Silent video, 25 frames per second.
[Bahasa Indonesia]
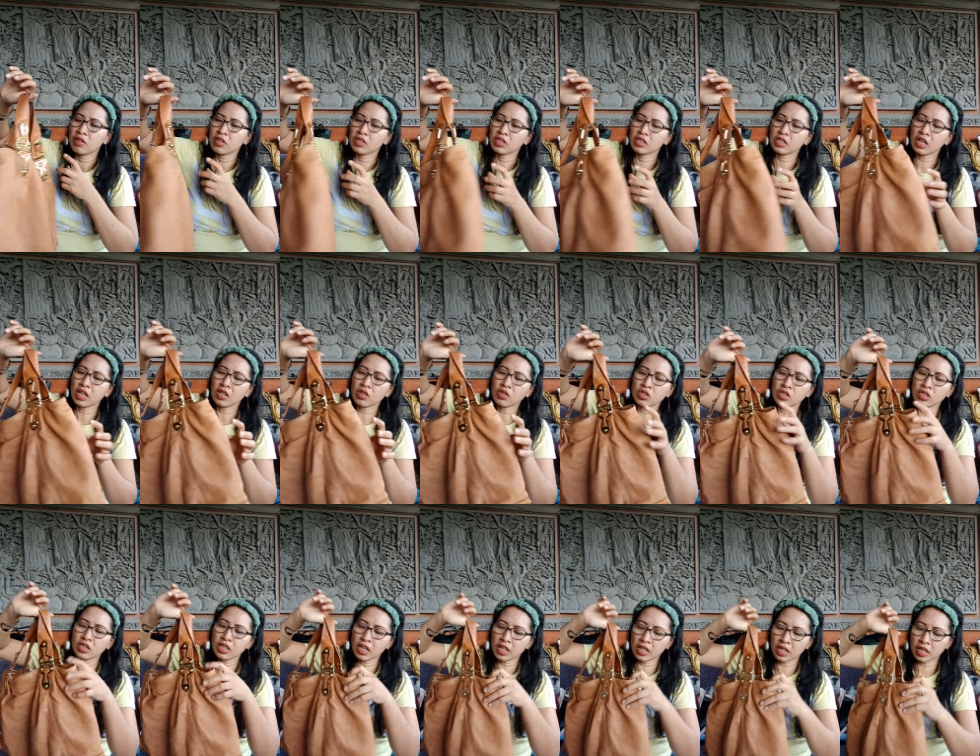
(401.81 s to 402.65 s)

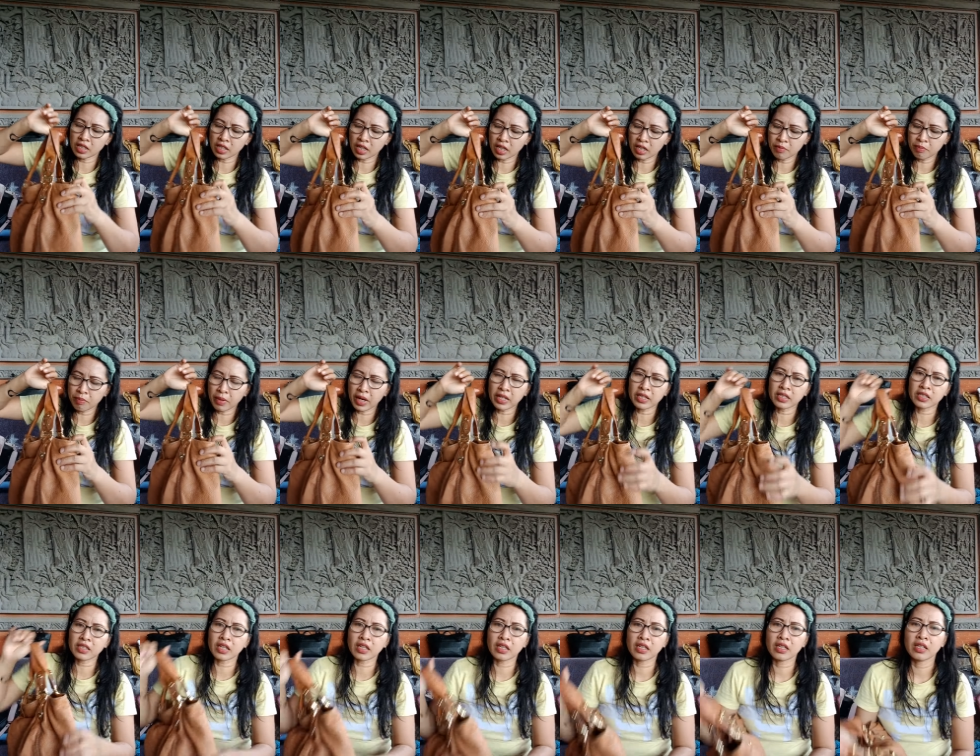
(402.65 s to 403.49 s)
seharusnya ada tali
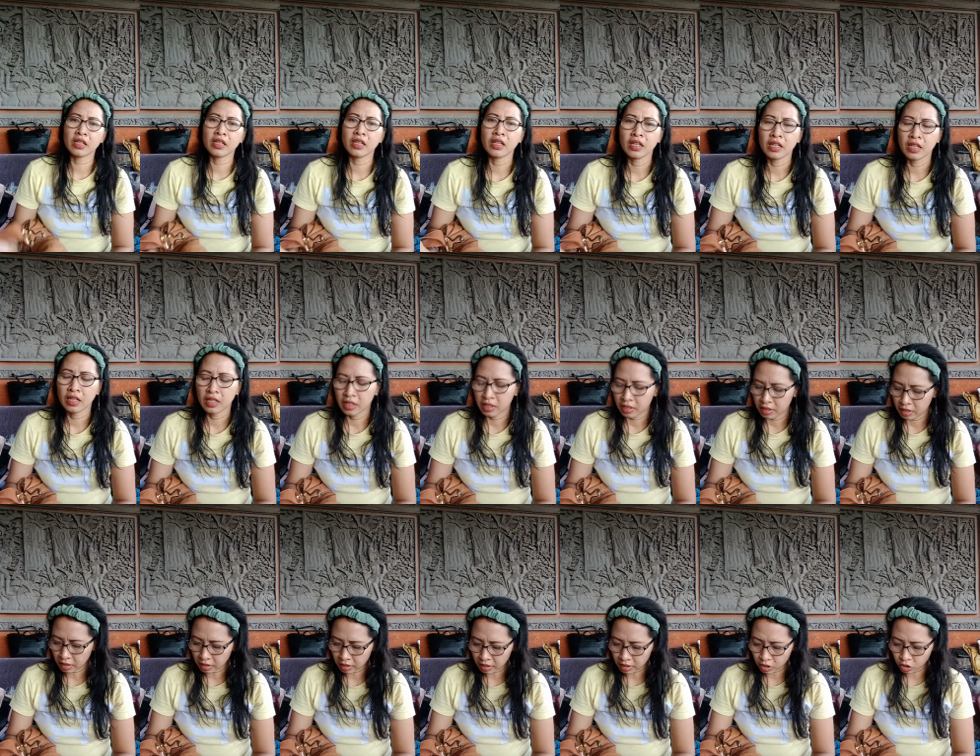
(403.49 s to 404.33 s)
panjang
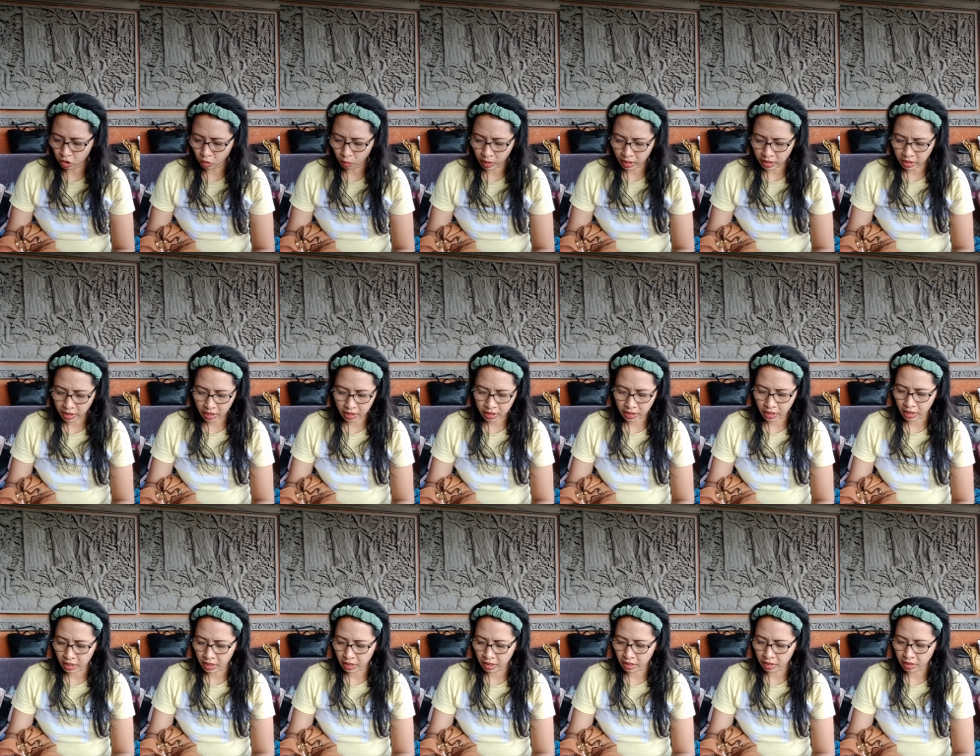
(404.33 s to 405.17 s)
nanti coba saya
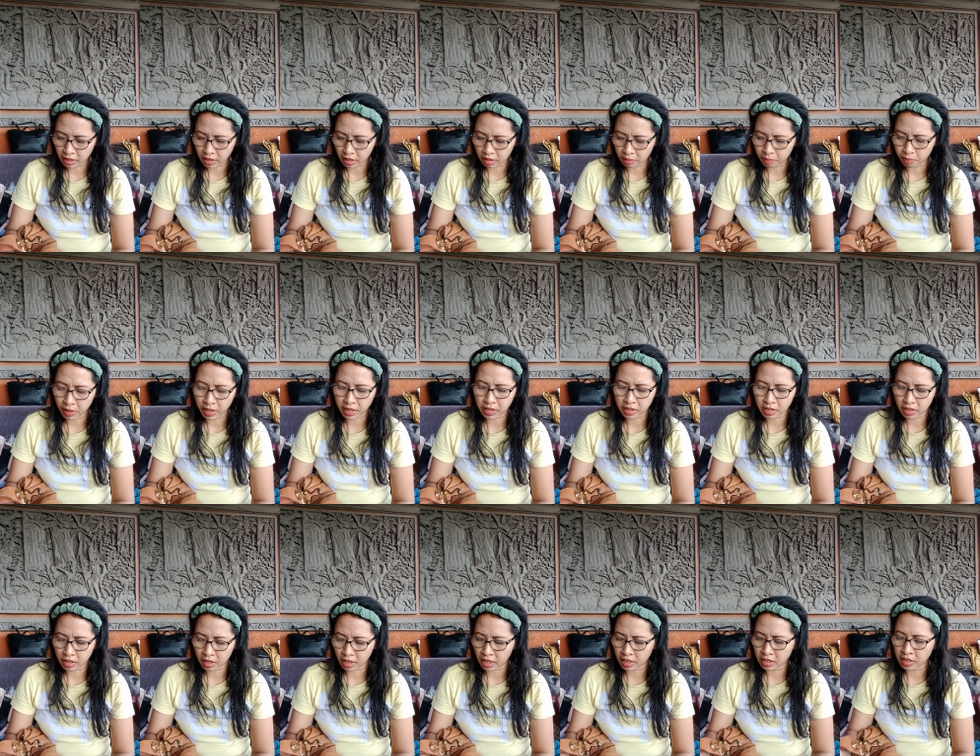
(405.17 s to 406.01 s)
carikan tali
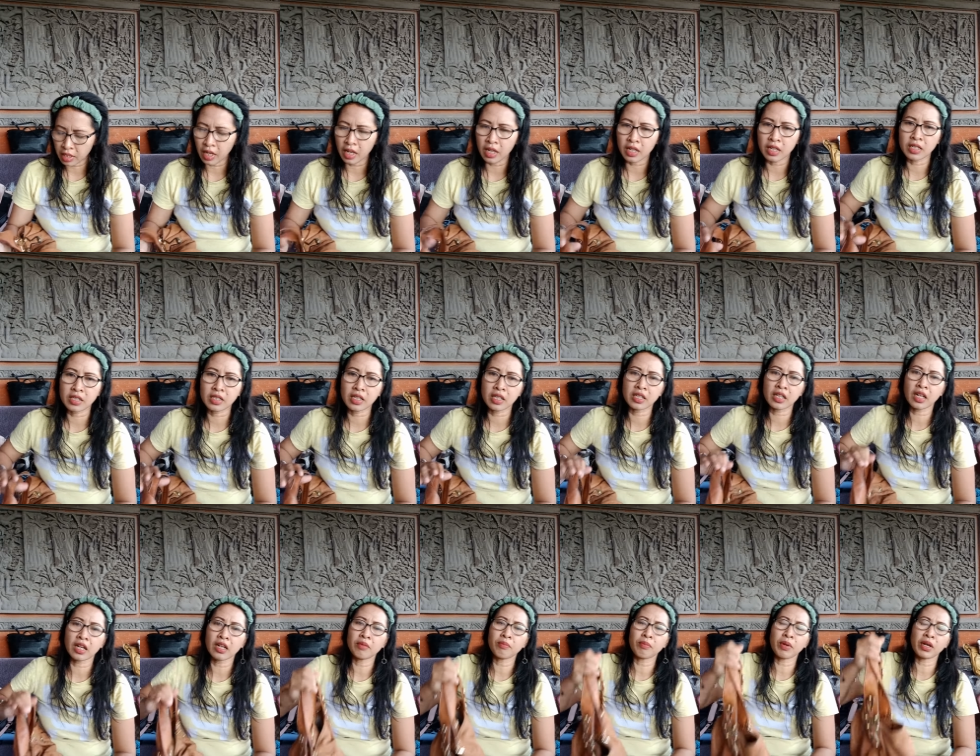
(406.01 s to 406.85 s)
panjang kayaknya ada saya
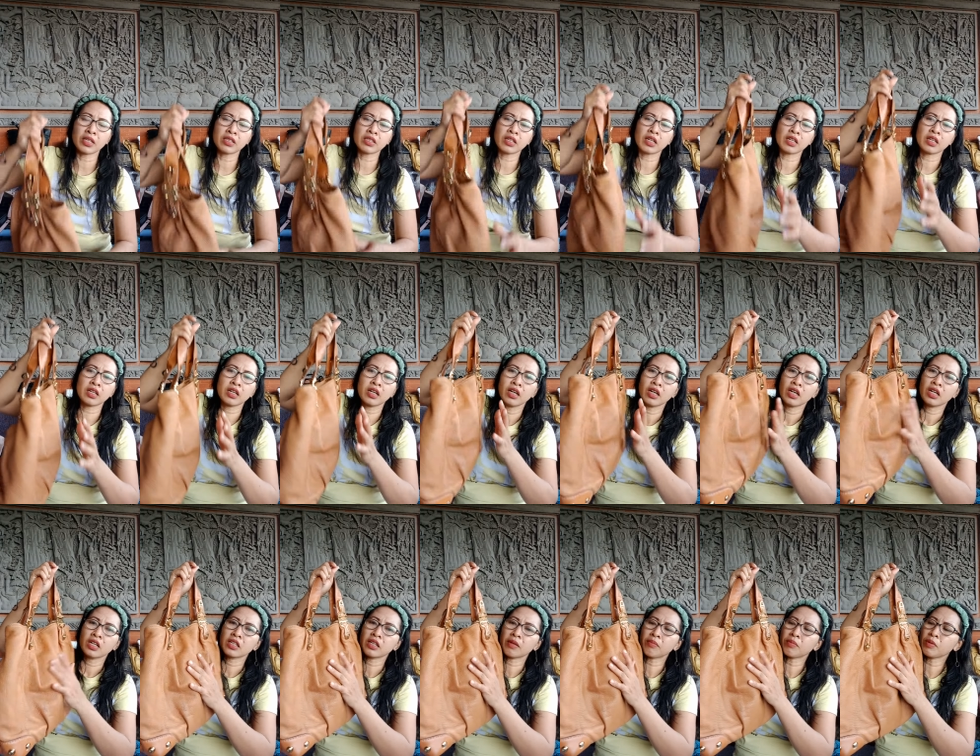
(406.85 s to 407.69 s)
tali panjang
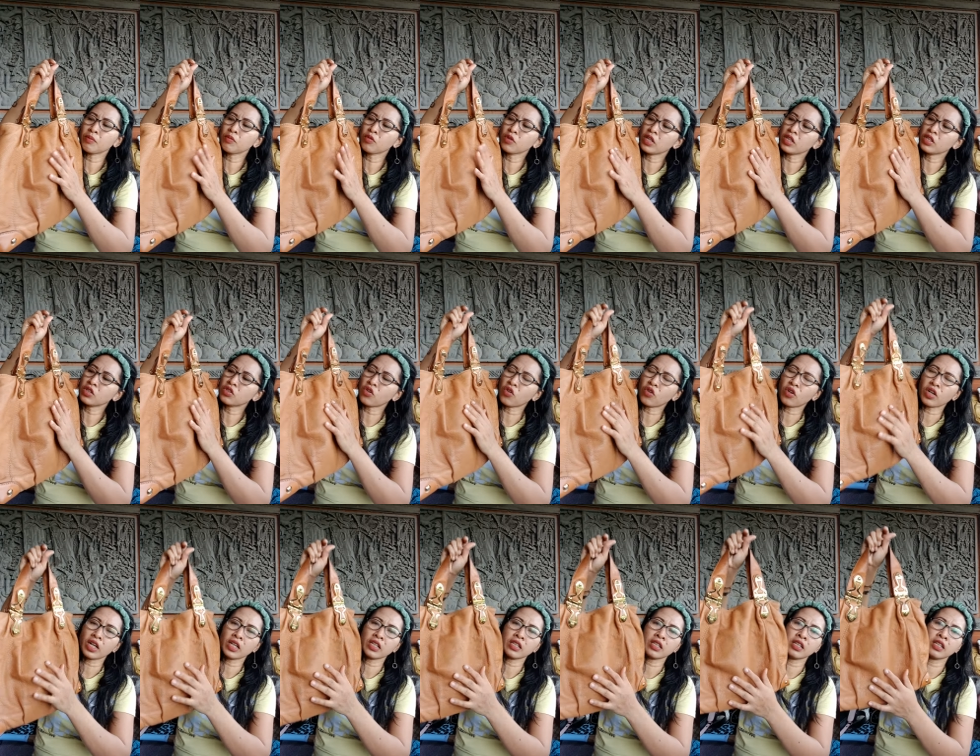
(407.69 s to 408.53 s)
tapi mungkin
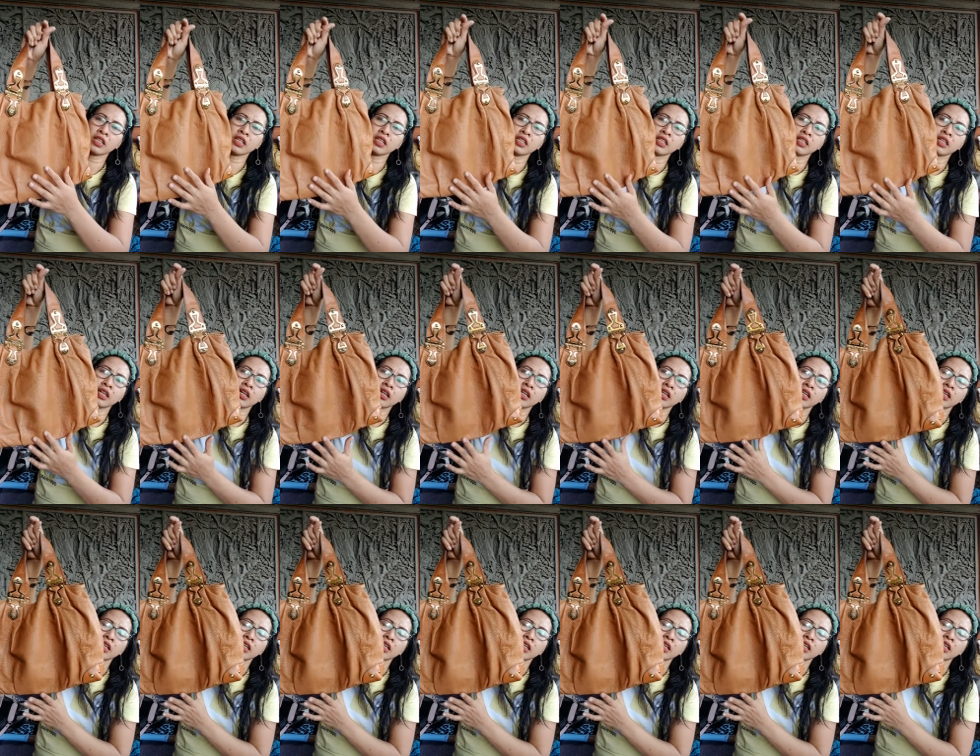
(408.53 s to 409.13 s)
coklatnya ini ya